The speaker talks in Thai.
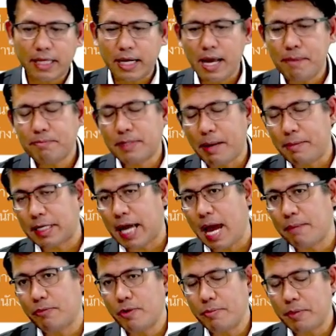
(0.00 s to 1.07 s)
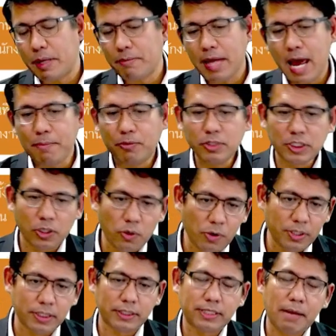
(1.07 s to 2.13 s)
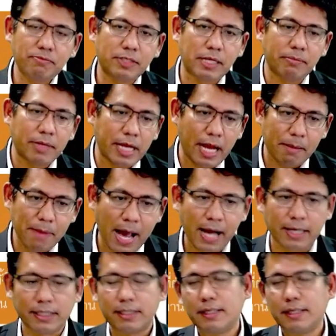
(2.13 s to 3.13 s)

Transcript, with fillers: นะครับกรรมการผู้มีอำนาจผู้ถือหุ้นทรัพย์สินมีอะไรบ้าง